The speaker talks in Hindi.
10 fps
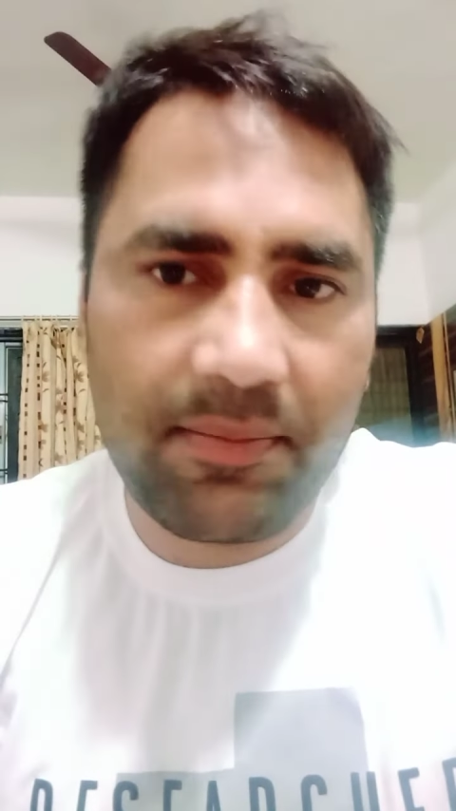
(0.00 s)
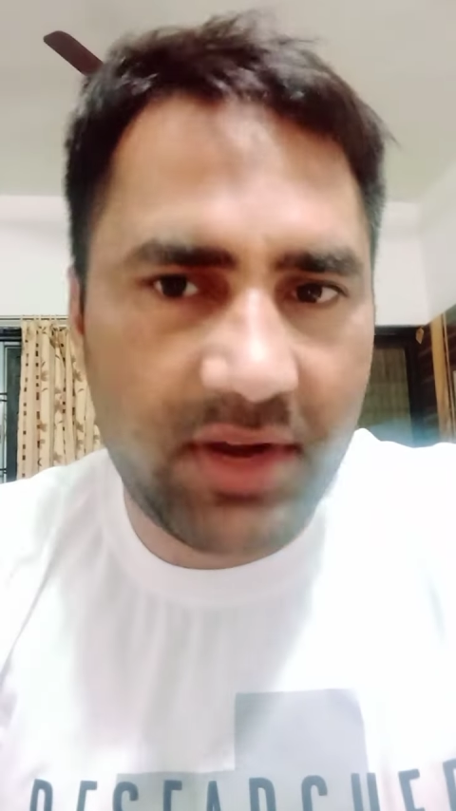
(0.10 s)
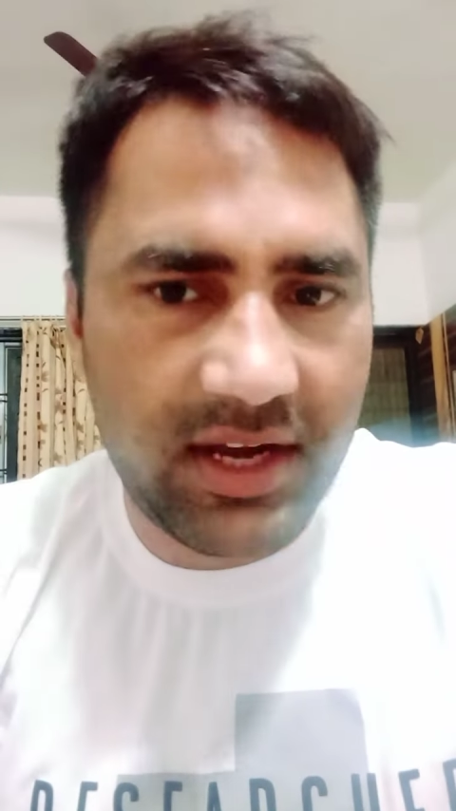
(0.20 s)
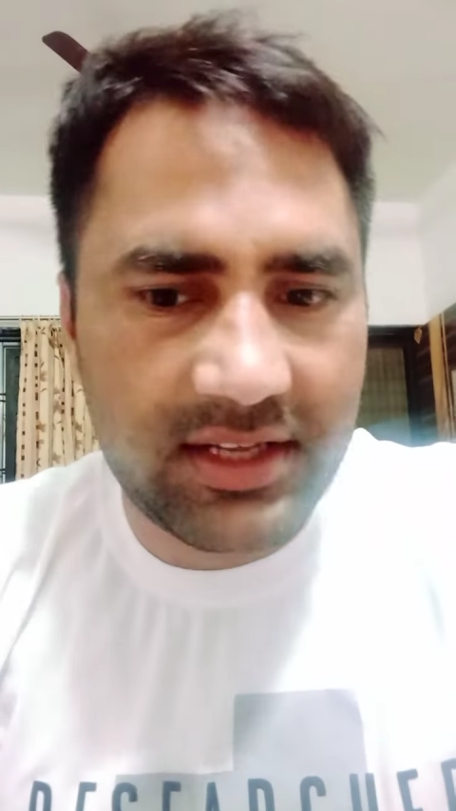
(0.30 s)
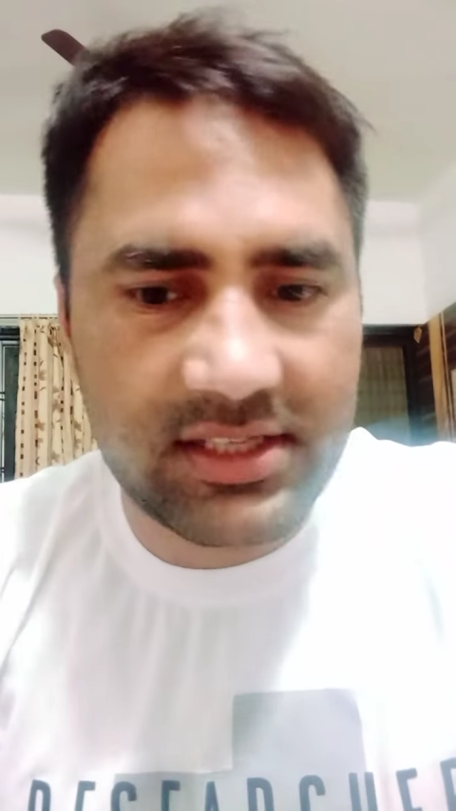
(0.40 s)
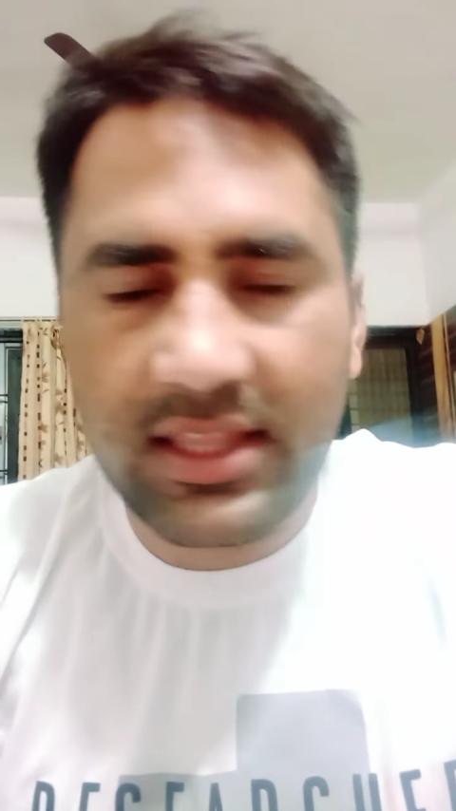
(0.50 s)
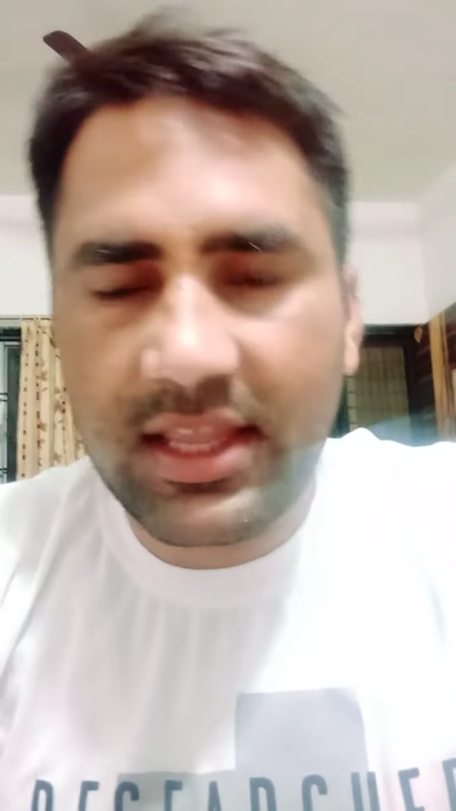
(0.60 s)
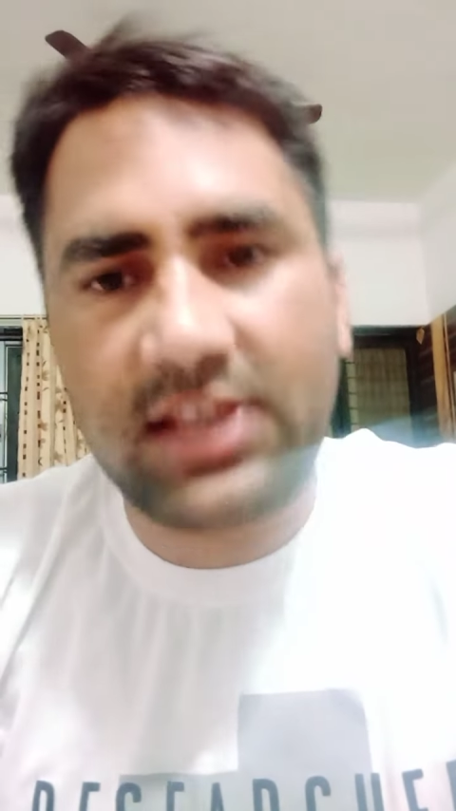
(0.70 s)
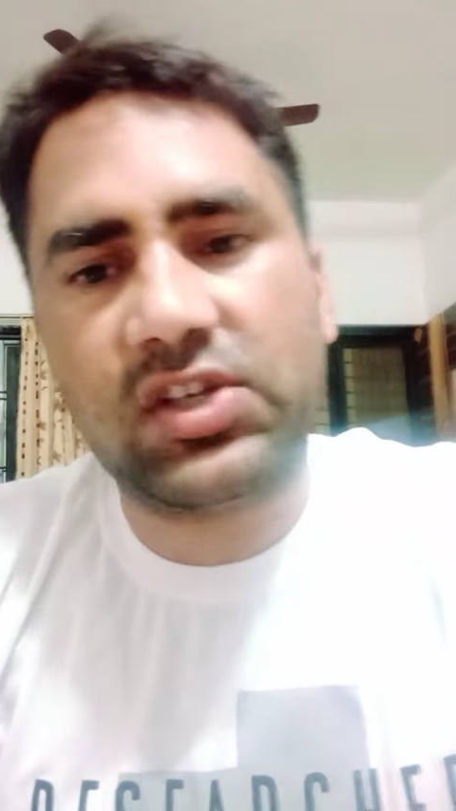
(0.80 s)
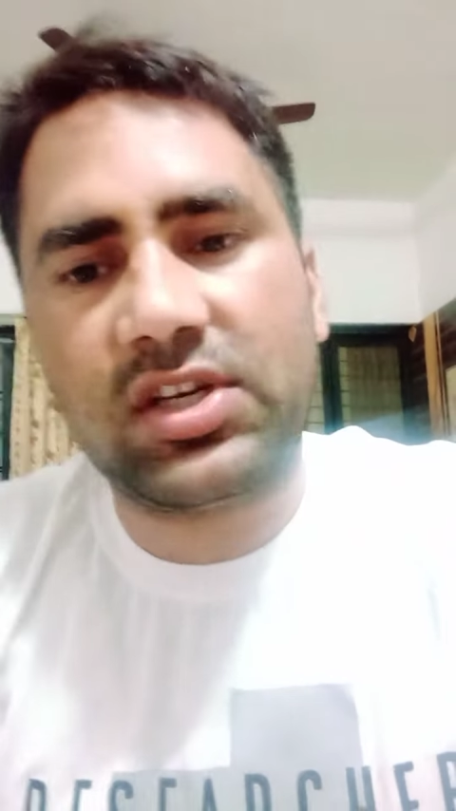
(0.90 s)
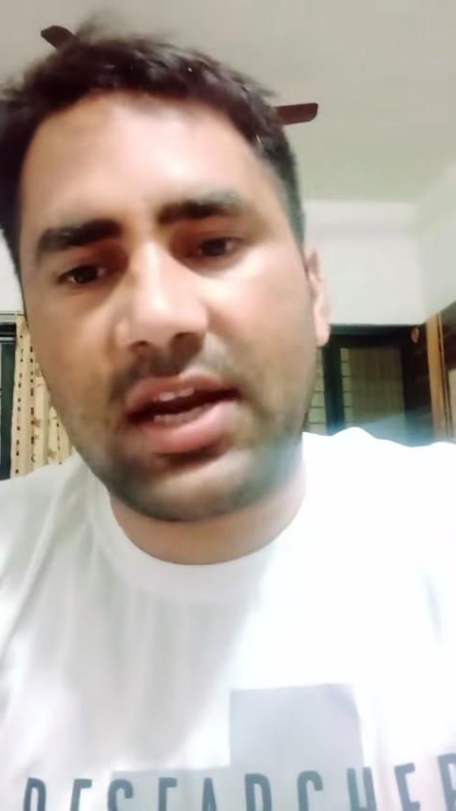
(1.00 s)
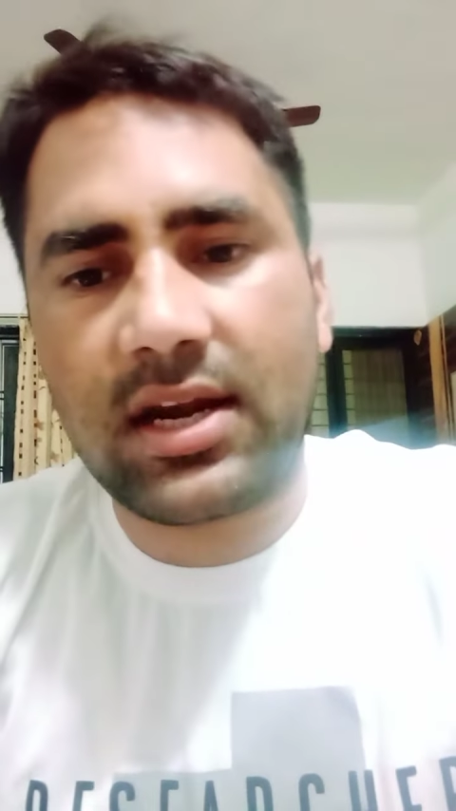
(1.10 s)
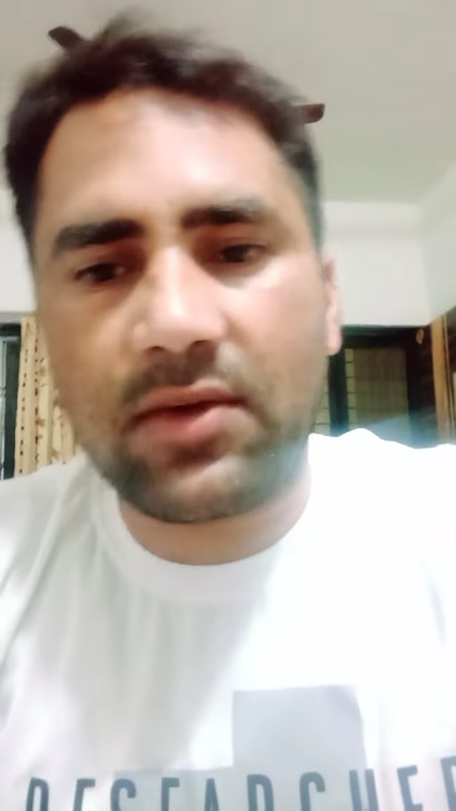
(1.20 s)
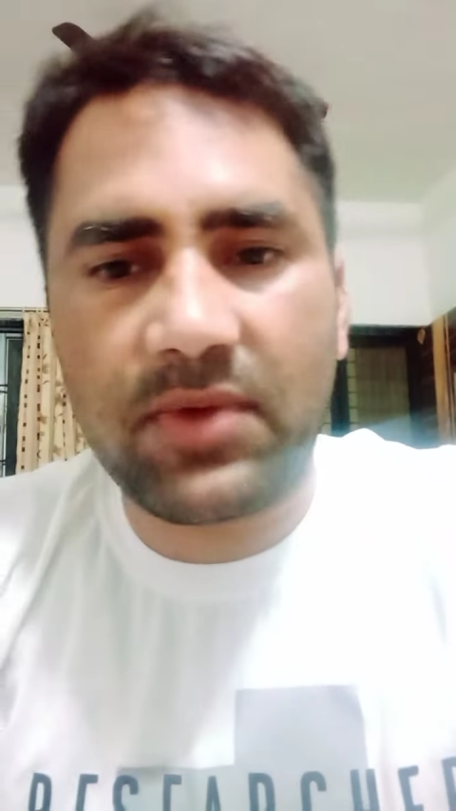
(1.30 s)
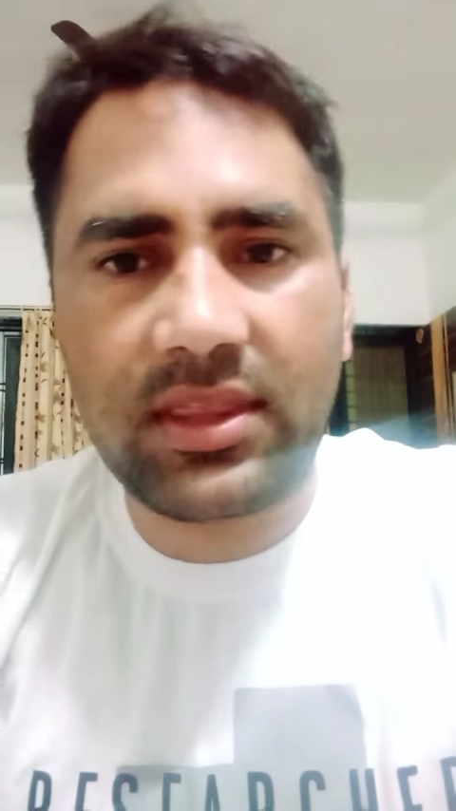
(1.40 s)
अपडेट के साथ
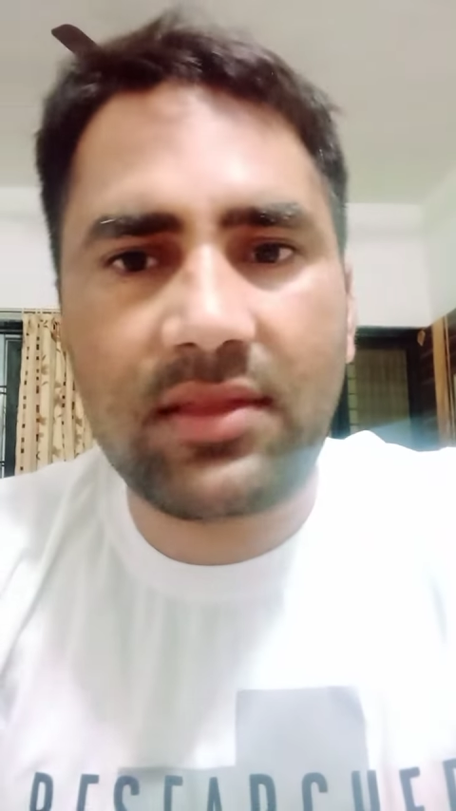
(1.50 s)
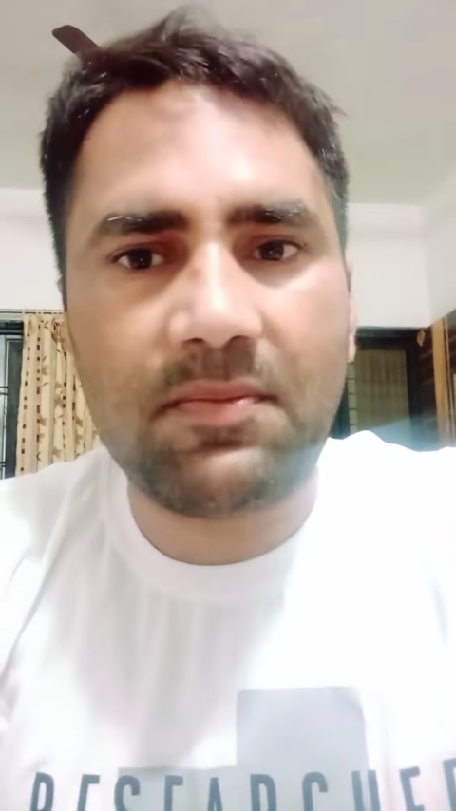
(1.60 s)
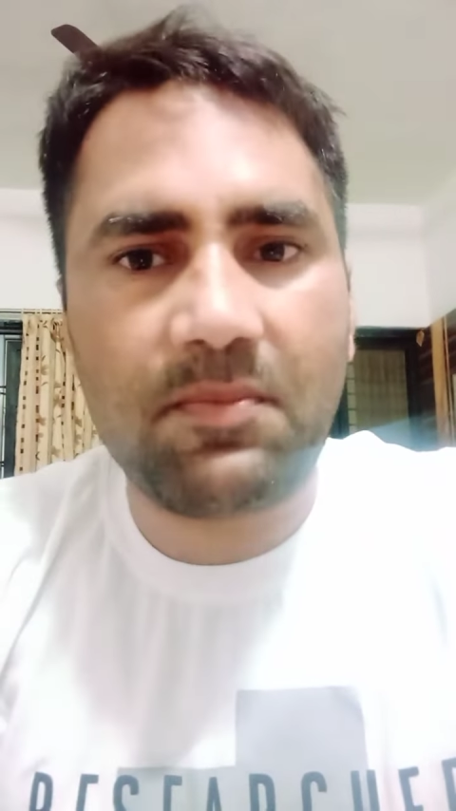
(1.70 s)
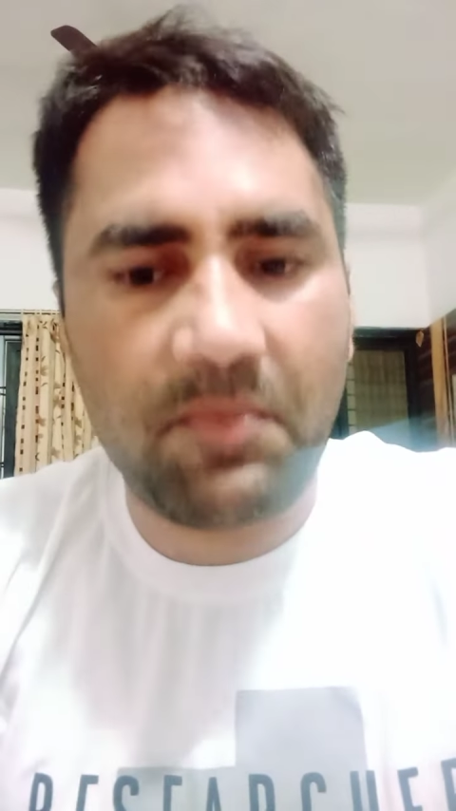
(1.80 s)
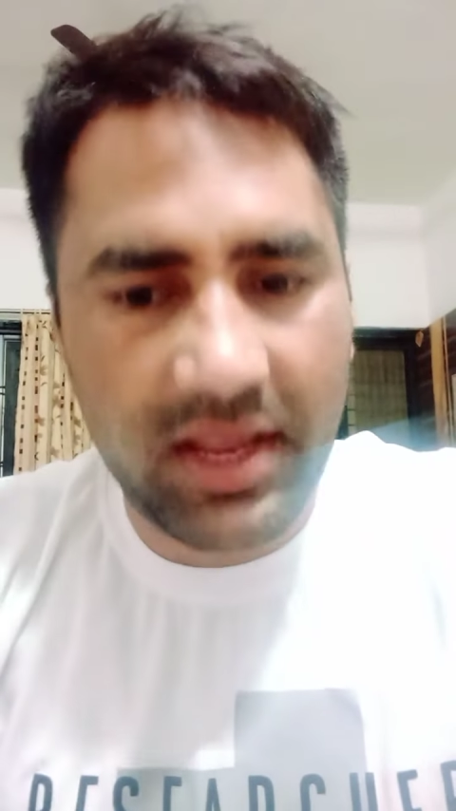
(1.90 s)
स्टडी विथ